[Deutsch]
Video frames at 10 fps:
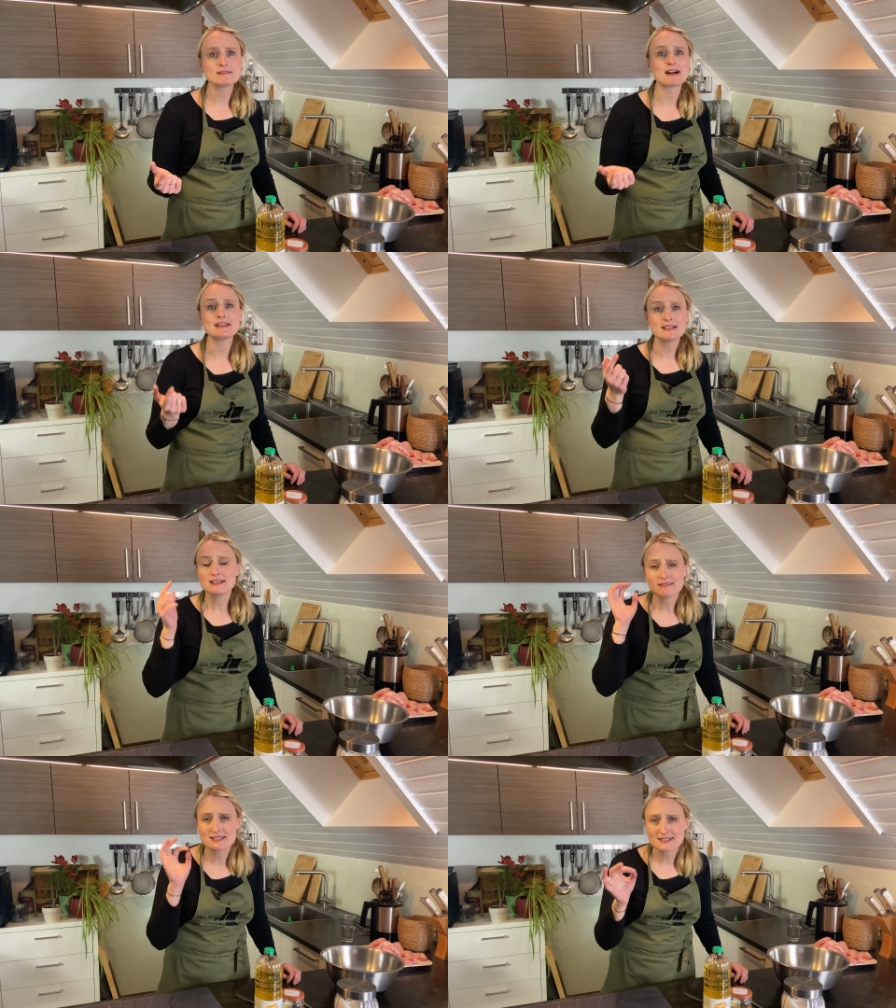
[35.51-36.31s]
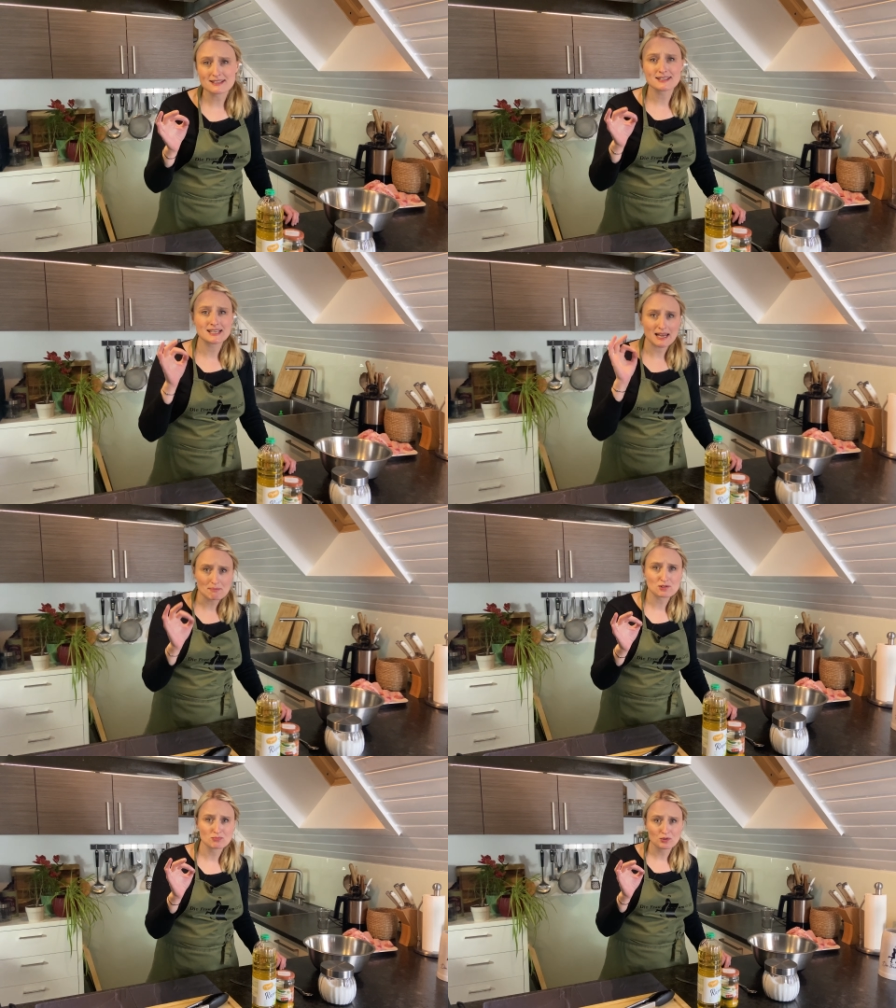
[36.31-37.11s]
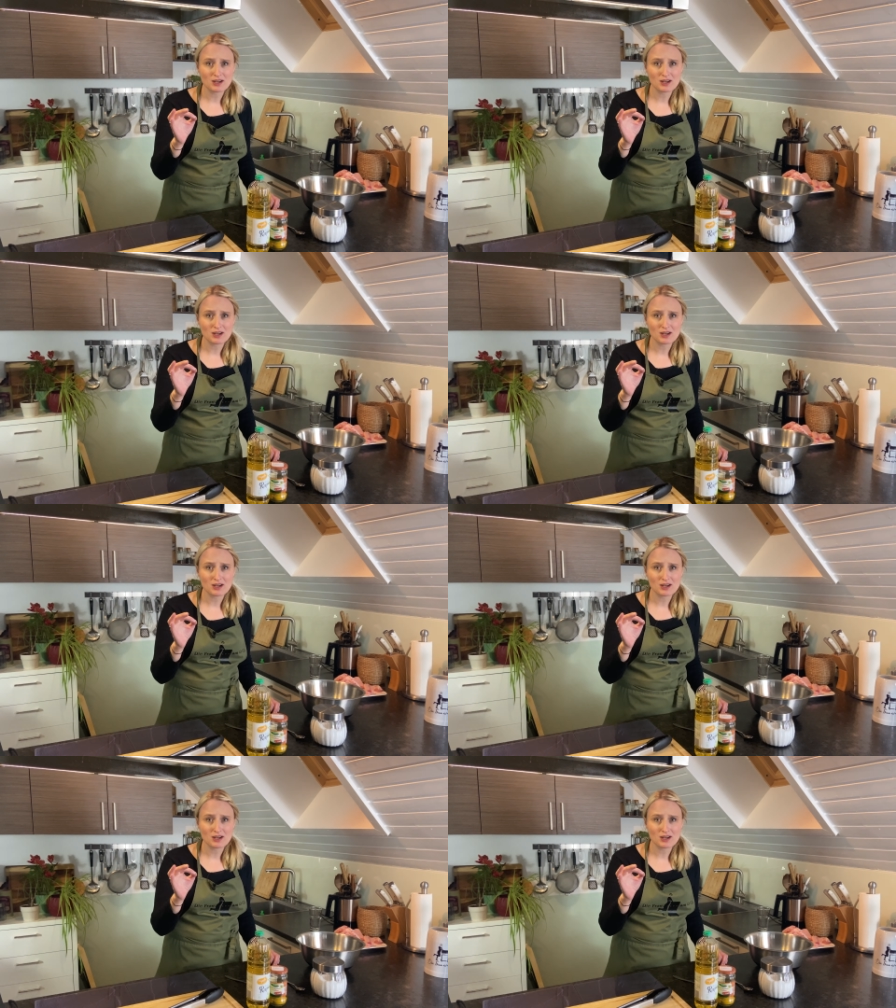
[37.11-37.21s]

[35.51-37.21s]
weil wir sind ja nicht lebensmüde,